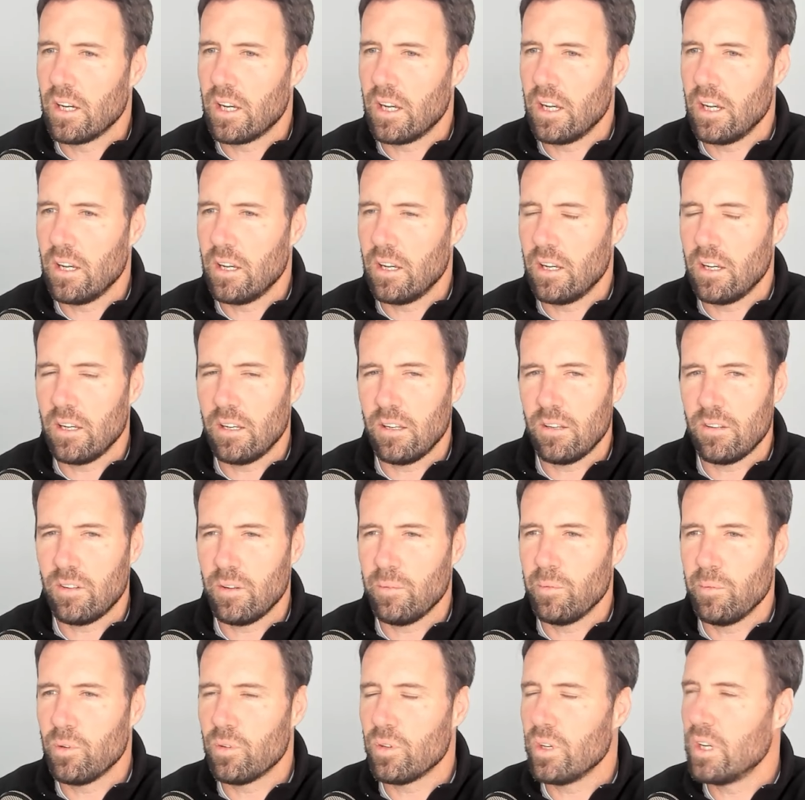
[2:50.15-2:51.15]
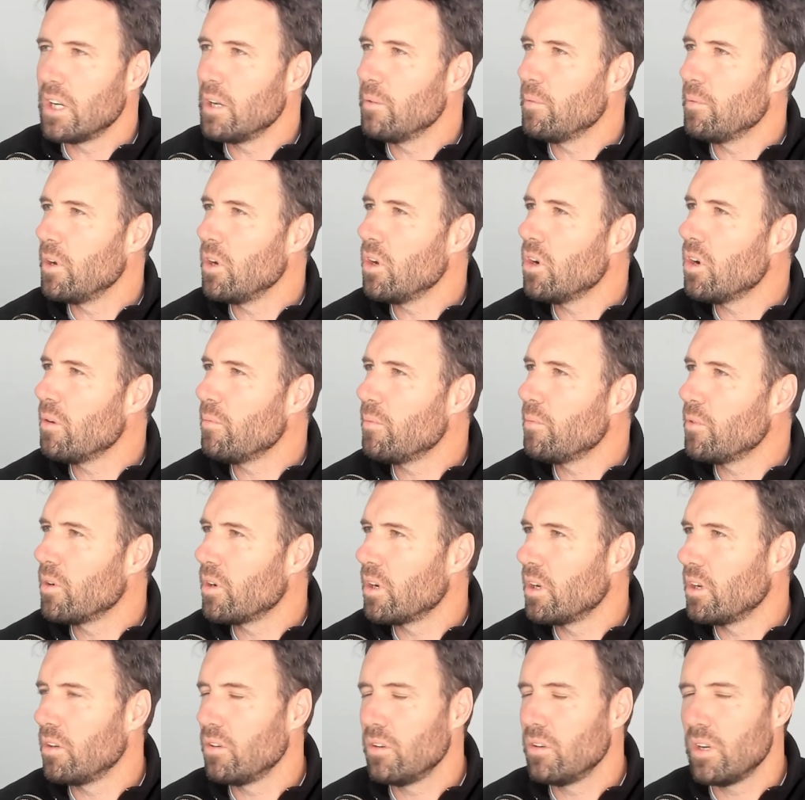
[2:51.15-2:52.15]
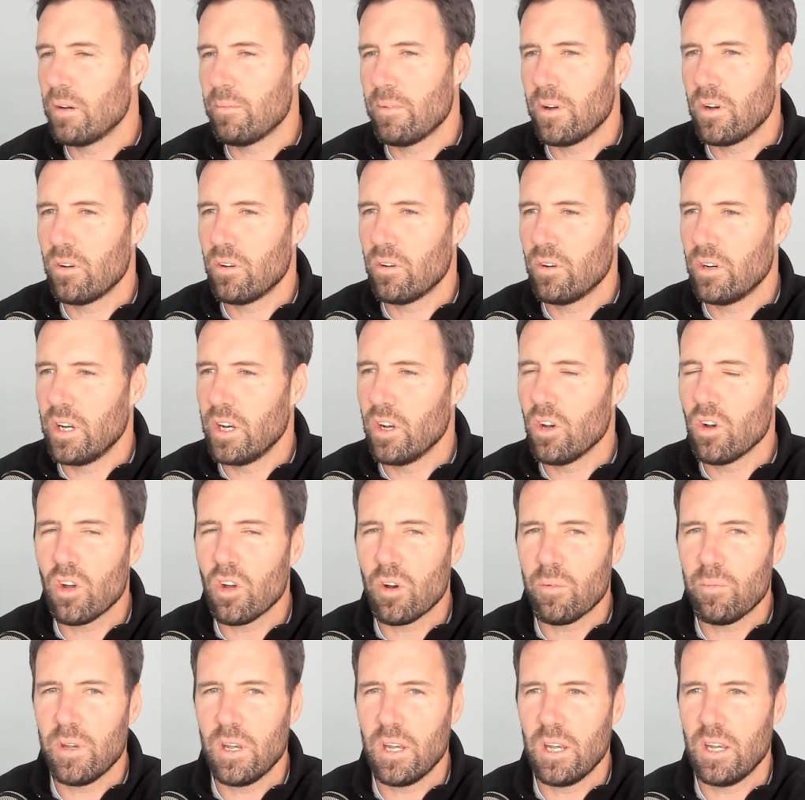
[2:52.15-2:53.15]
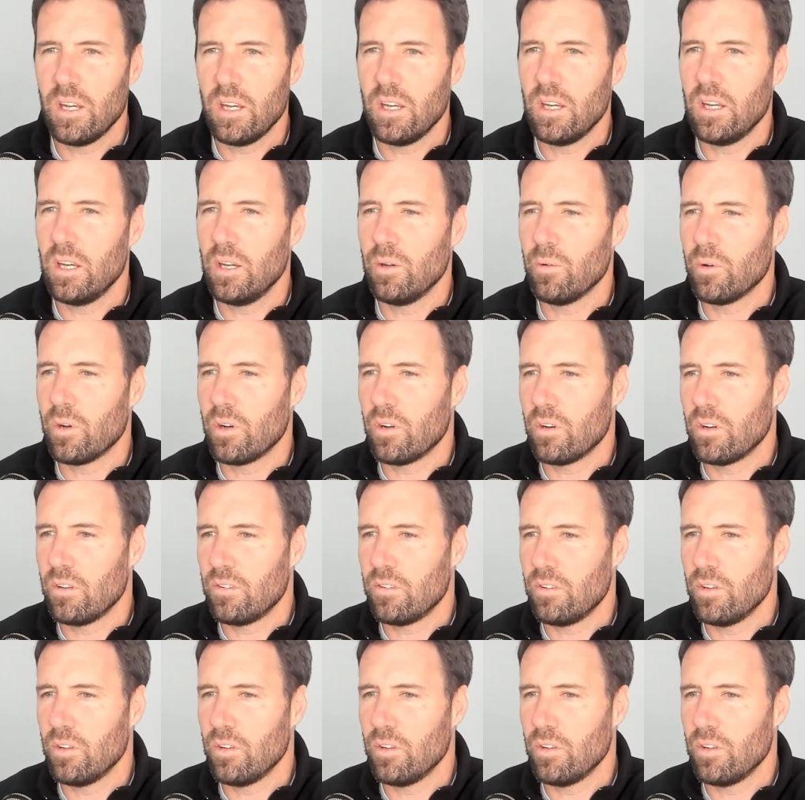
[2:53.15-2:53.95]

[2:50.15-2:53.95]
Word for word: que se puso el equipo al hombro, que nos dio una mano enorme y bueno,